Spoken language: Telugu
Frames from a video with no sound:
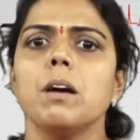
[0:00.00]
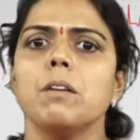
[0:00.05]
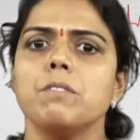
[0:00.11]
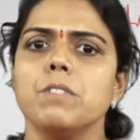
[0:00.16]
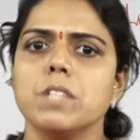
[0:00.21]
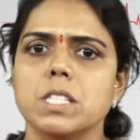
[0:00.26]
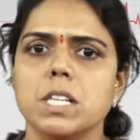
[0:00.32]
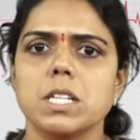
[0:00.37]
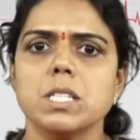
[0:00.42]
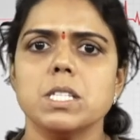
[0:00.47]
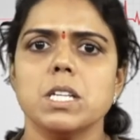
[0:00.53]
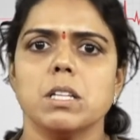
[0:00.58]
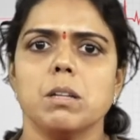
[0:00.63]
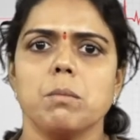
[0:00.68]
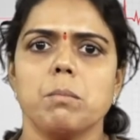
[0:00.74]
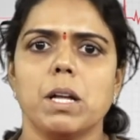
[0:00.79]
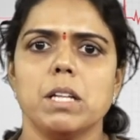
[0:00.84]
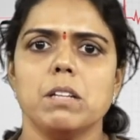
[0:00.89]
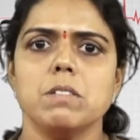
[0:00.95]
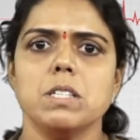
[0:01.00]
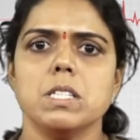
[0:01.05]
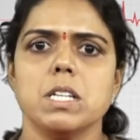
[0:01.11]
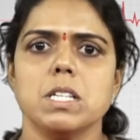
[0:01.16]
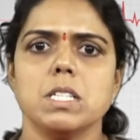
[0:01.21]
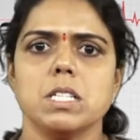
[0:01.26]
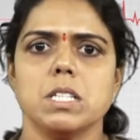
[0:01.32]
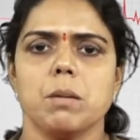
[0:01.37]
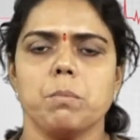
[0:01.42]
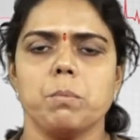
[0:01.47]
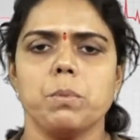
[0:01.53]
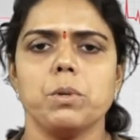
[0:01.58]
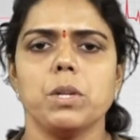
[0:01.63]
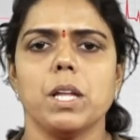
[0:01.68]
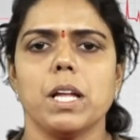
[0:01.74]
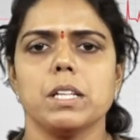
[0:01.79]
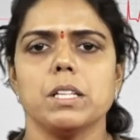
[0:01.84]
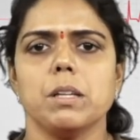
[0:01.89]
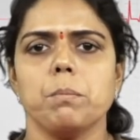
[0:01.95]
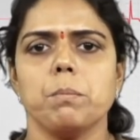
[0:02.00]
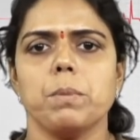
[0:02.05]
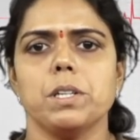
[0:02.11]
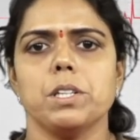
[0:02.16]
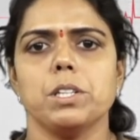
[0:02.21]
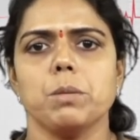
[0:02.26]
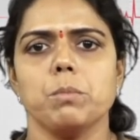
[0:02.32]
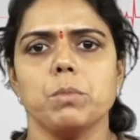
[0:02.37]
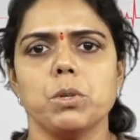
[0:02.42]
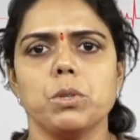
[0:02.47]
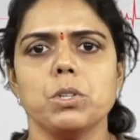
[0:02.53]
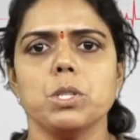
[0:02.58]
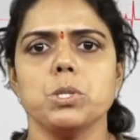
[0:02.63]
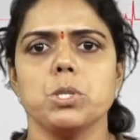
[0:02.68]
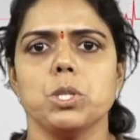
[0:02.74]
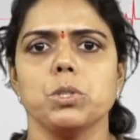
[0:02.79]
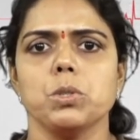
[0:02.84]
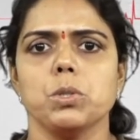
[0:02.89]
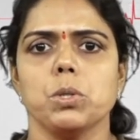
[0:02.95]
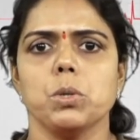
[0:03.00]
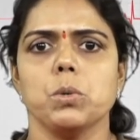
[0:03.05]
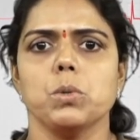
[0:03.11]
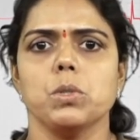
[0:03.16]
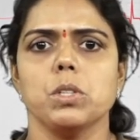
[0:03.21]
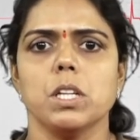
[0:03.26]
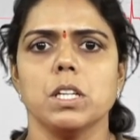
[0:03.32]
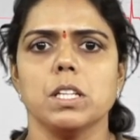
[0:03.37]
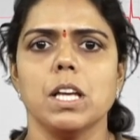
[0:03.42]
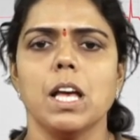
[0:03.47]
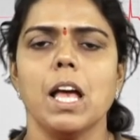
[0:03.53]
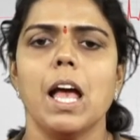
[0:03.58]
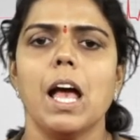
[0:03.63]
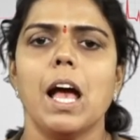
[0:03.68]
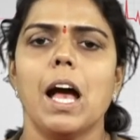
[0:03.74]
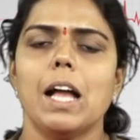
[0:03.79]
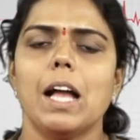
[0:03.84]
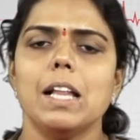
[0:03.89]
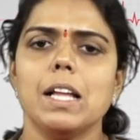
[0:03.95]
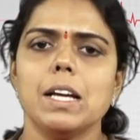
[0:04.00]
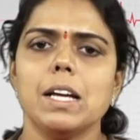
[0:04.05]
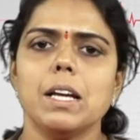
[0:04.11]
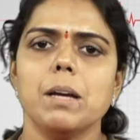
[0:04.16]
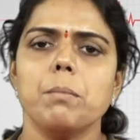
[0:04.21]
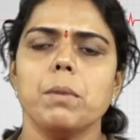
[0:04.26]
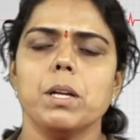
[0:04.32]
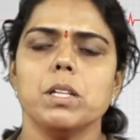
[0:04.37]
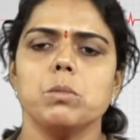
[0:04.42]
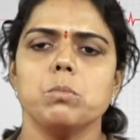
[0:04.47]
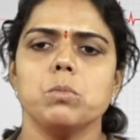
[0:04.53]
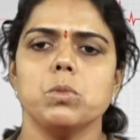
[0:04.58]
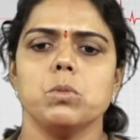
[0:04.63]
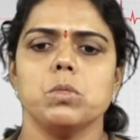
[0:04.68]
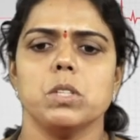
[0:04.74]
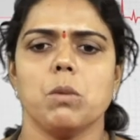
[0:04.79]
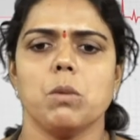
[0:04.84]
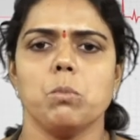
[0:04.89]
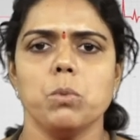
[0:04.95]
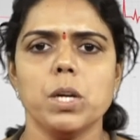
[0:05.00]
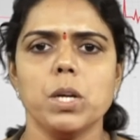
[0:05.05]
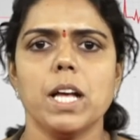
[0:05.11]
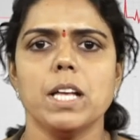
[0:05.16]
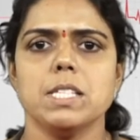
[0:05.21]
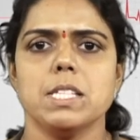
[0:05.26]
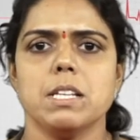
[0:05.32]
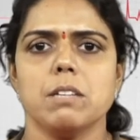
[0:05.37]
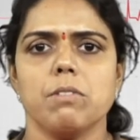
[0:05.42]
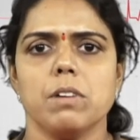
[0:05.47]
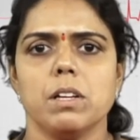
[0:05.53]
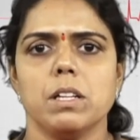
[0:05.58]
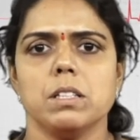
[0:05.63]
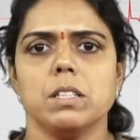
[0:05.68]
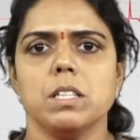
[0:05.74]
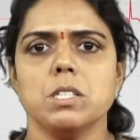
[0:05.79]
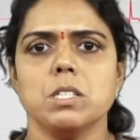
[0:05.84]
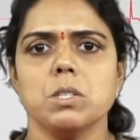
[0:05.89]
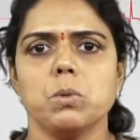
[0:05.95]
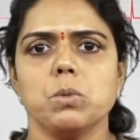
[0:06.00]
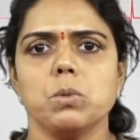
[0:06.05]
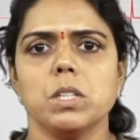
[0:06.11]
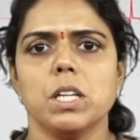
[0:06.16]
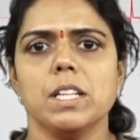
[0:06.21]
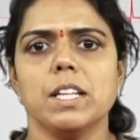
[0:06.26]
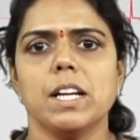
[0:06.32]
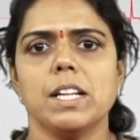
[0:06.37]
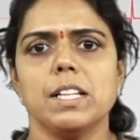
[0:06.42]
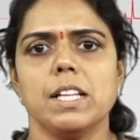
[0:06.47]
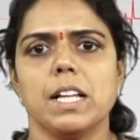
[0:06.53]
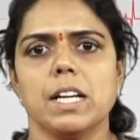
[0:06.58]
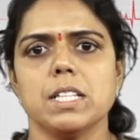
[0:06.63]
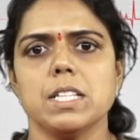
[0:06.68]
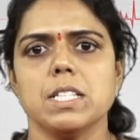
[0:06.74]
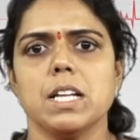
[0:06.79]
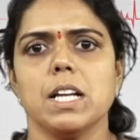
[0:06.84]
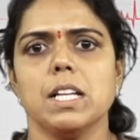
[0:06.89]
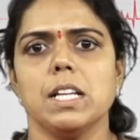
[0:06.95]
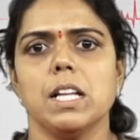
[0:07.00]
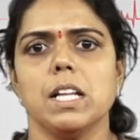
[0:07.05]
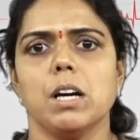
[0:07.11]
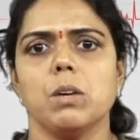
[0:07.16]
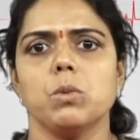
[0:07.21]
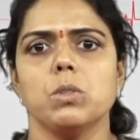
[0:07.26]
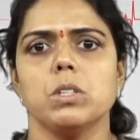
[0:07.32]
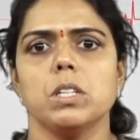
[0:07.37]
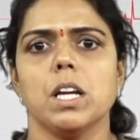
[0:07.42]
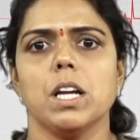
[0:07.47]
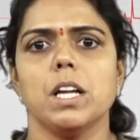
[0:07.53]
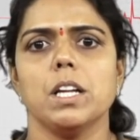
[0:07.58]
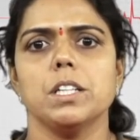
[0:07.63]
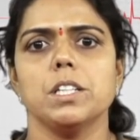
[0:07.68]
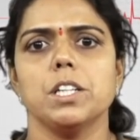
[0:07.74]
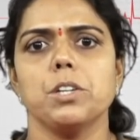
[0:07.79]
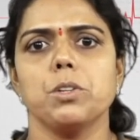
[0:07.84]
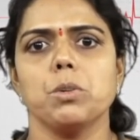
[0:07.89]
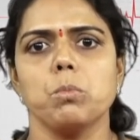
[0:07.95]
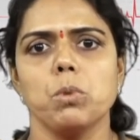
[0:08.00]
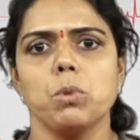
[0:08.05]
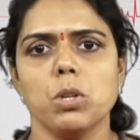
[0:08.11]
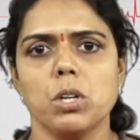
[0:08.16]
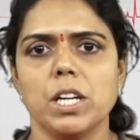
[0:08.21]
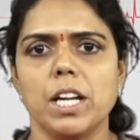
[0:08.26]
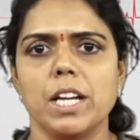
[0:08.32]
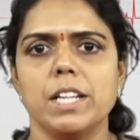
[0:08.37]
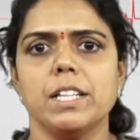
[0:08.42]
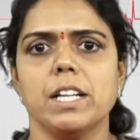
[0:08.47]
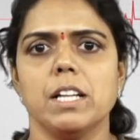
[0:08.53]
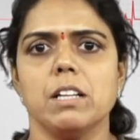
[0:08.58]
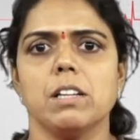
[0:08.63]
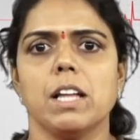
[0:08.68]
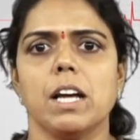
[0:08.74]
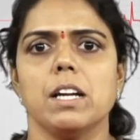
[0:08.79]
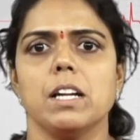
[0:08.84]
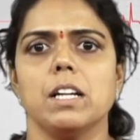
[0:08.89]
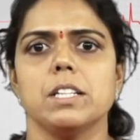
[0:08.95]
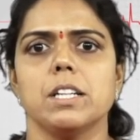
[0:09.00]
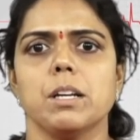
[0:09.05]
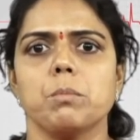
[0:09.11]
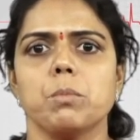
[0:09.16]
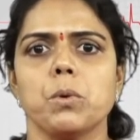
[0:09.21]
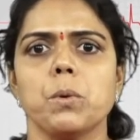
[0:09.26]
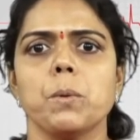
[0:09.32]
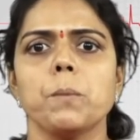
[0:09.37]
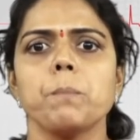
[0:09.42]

విసర్జన మల విసర్జన అప్పుడు రక్తం పడటం కూడా జరుగుతూ ఉంటుంది అలాగే మనము రొమ్ము క్యాన్సర్ తీసుకుంటే దాని లక్షణాలు ఎలా ఉంటాయంటే రొమ్ములో గడ్డలు తగలటము